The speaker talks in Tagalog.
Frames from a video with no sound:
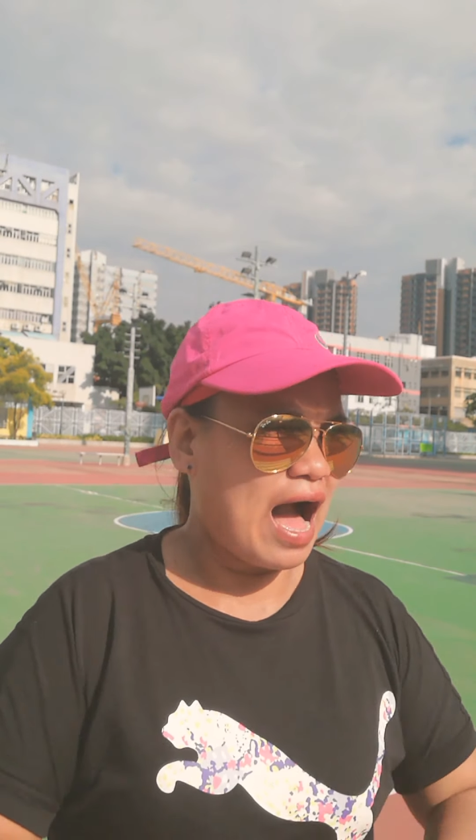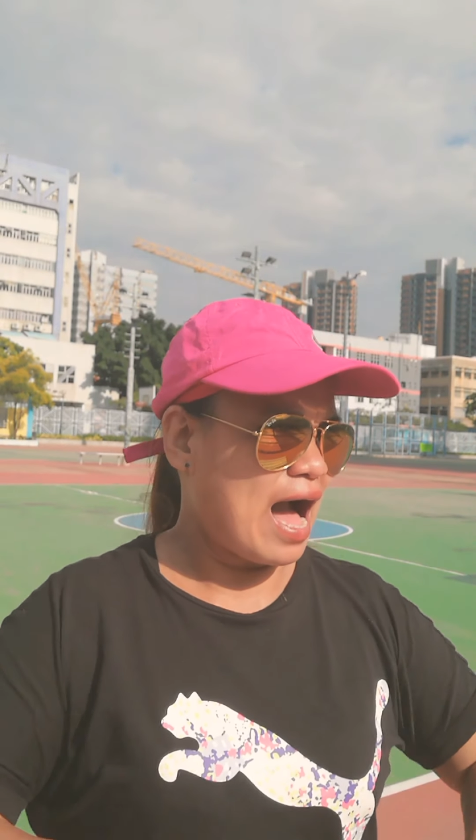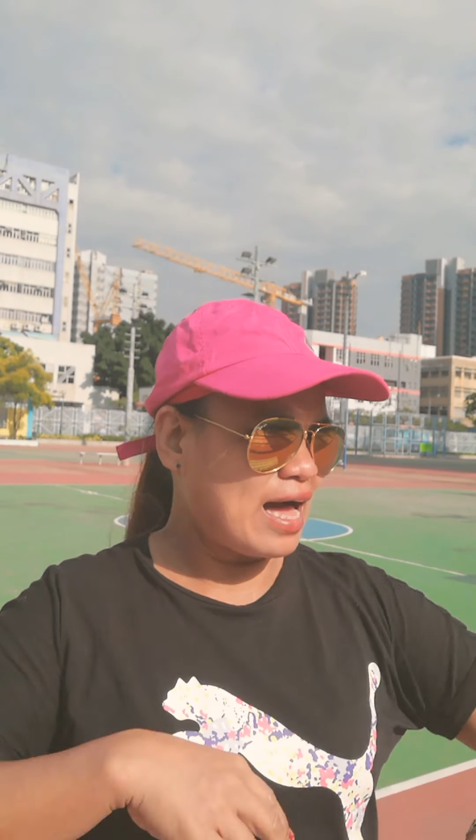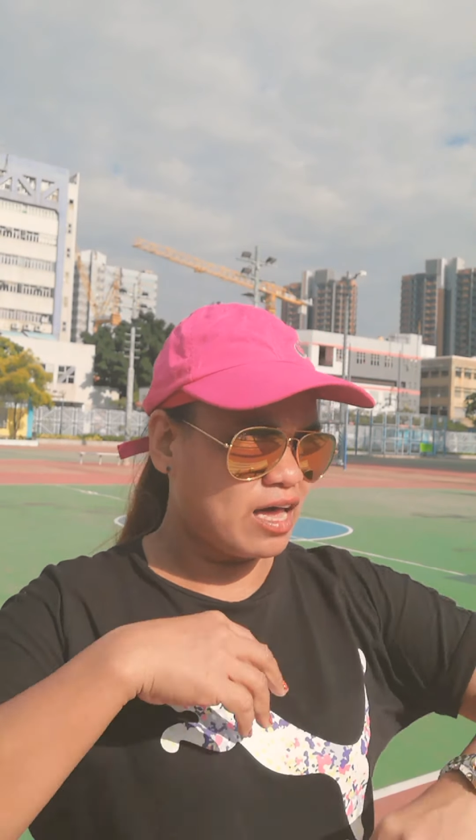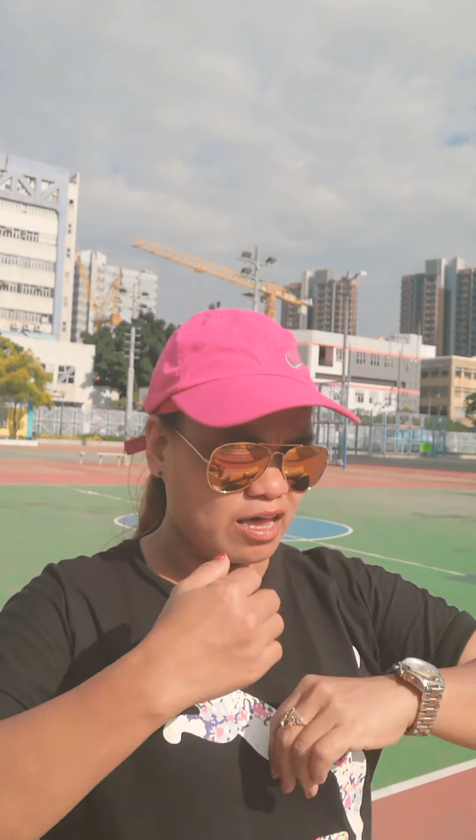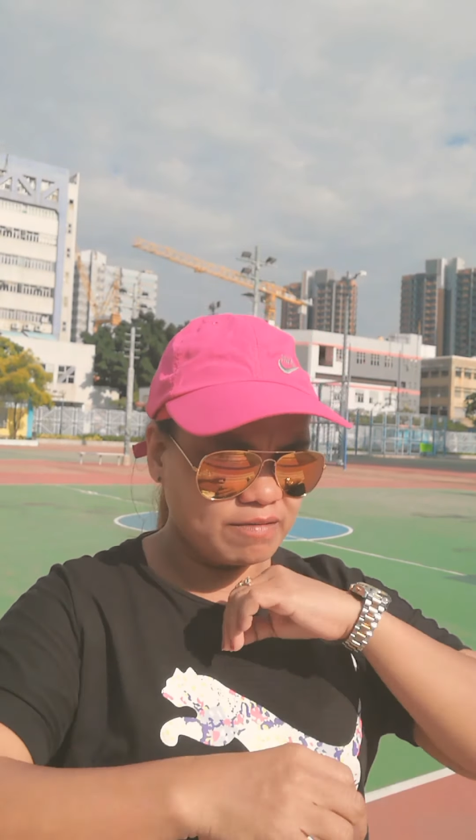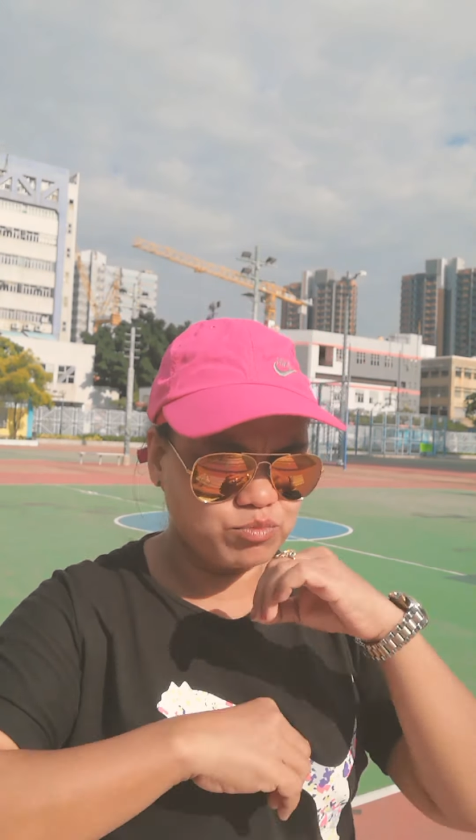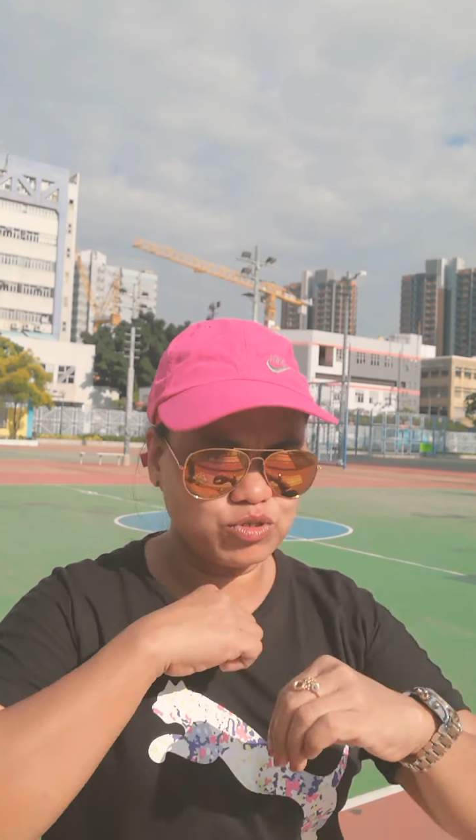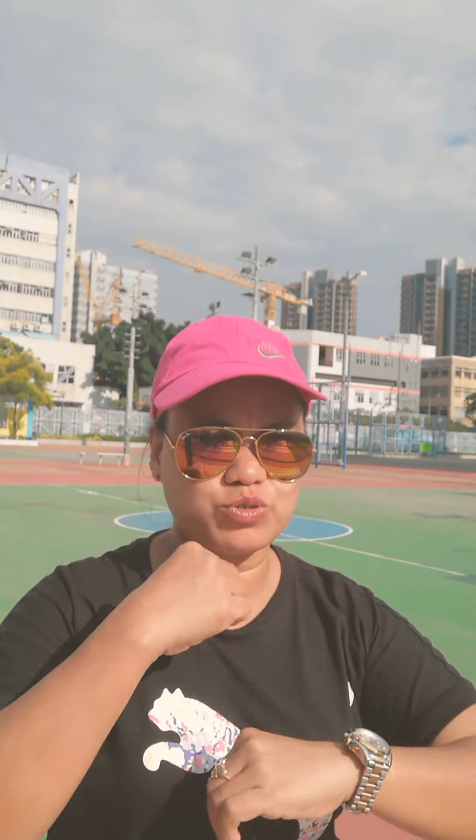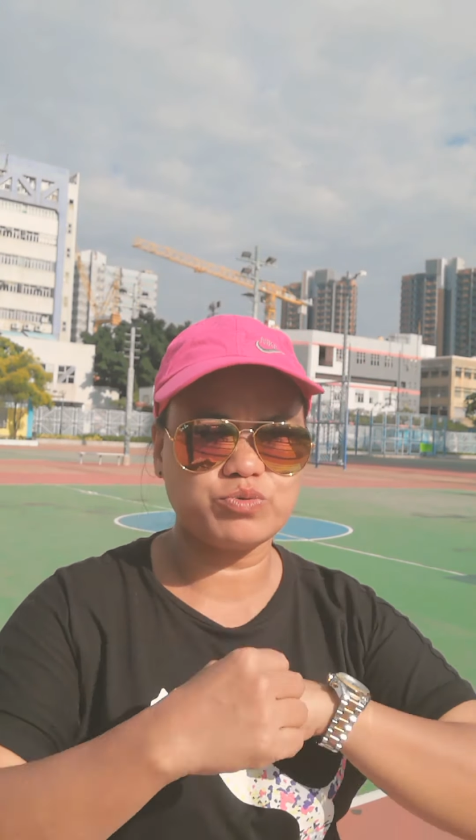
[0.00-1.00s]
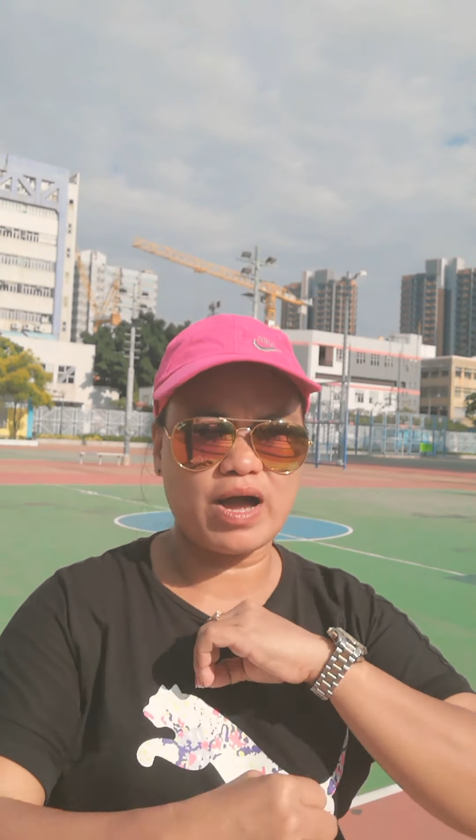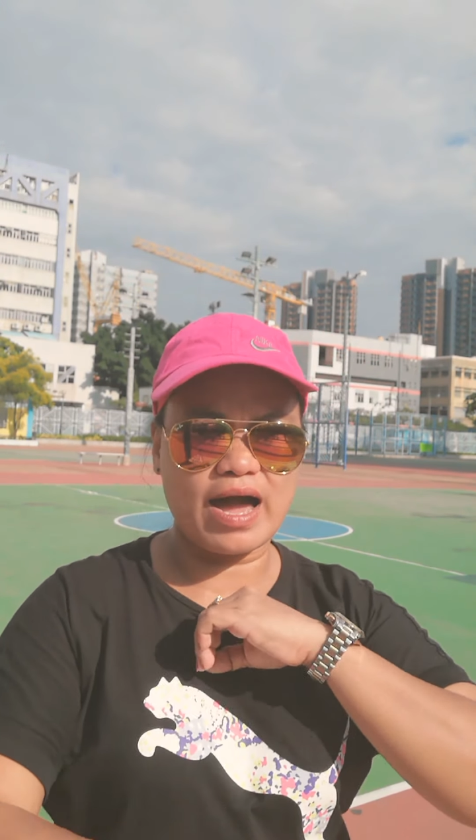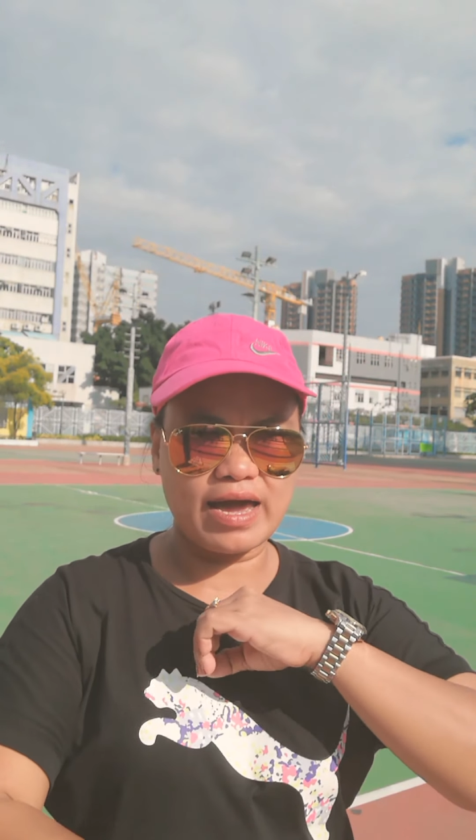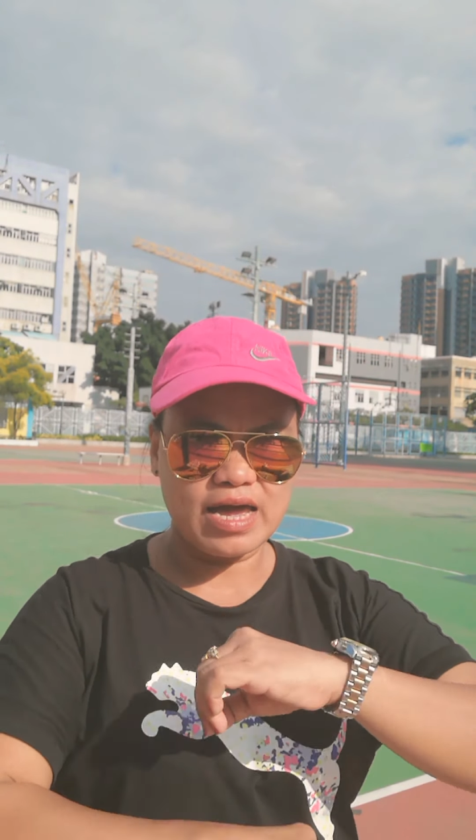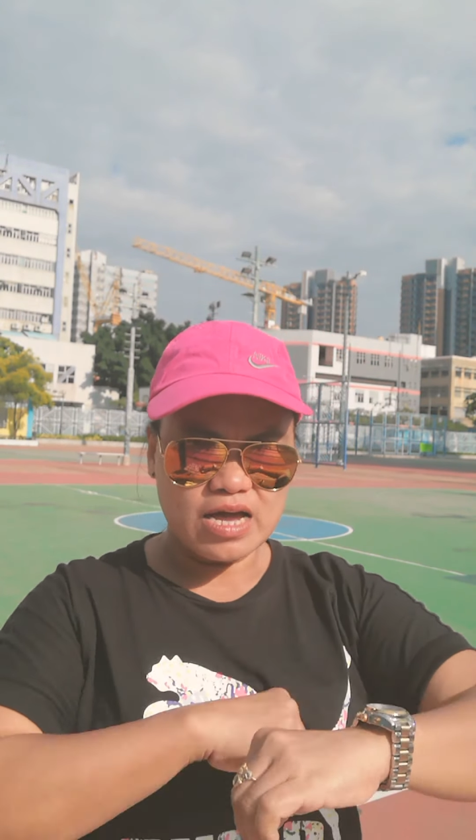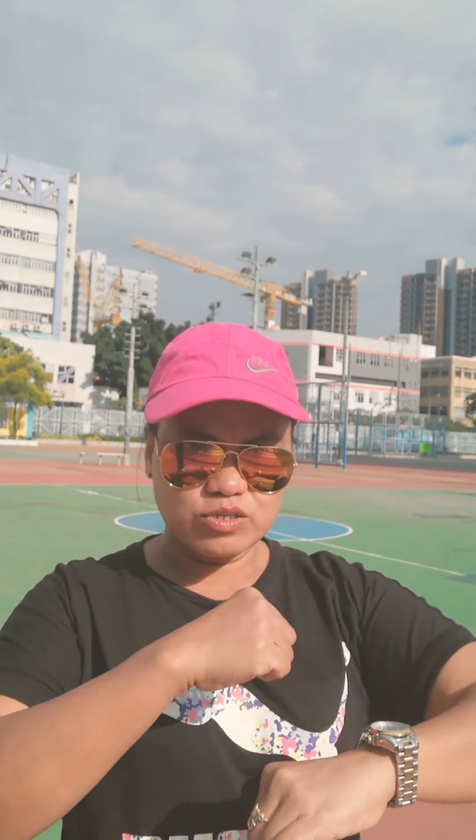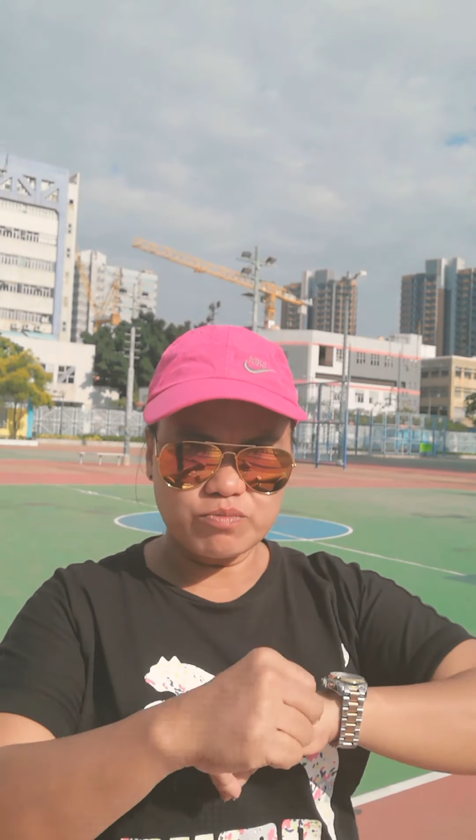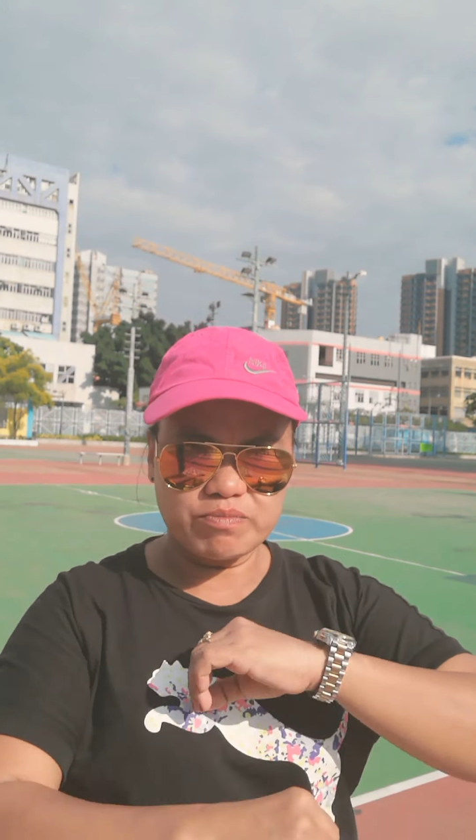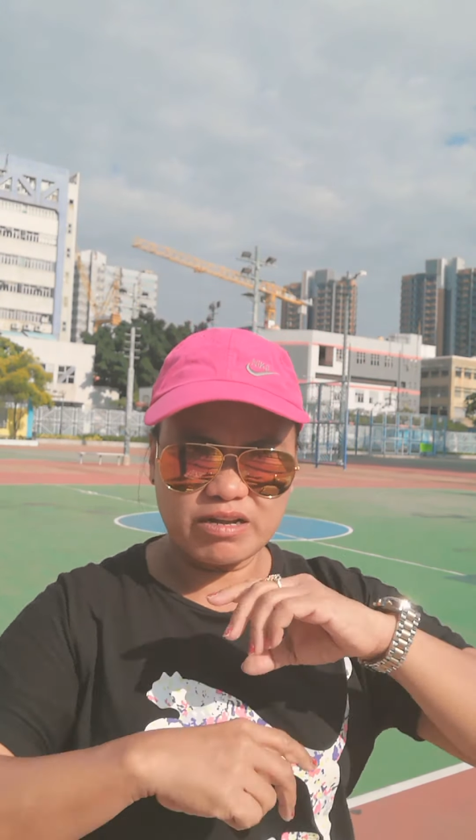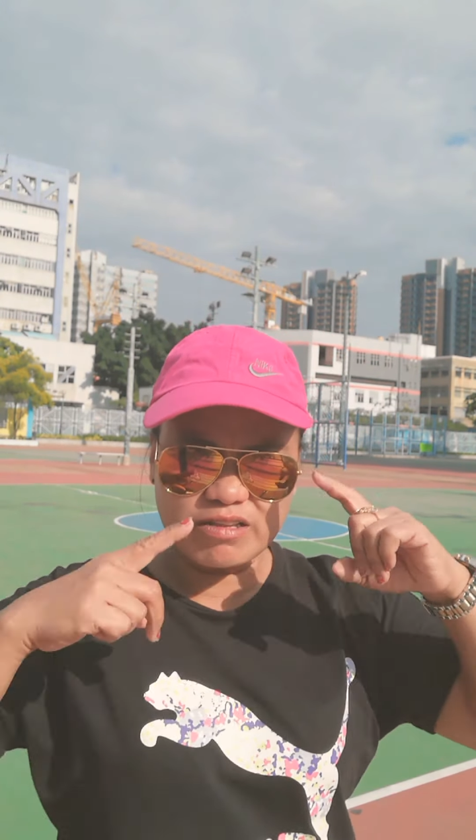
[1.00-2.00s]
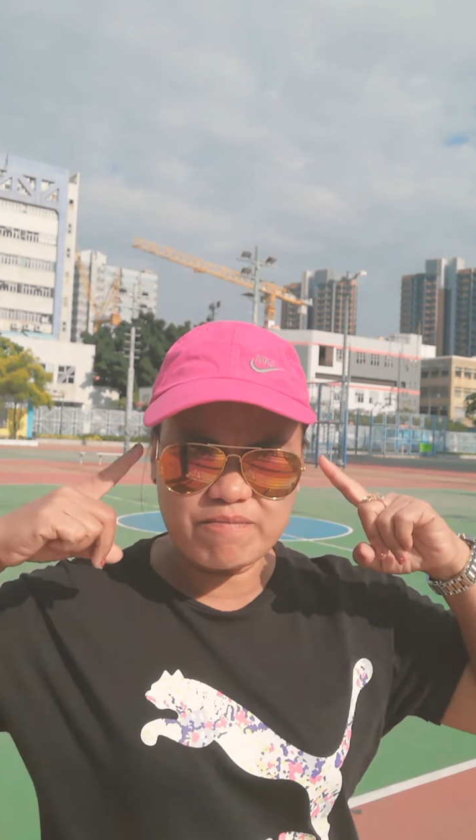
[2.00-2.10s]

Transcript: I had to try to make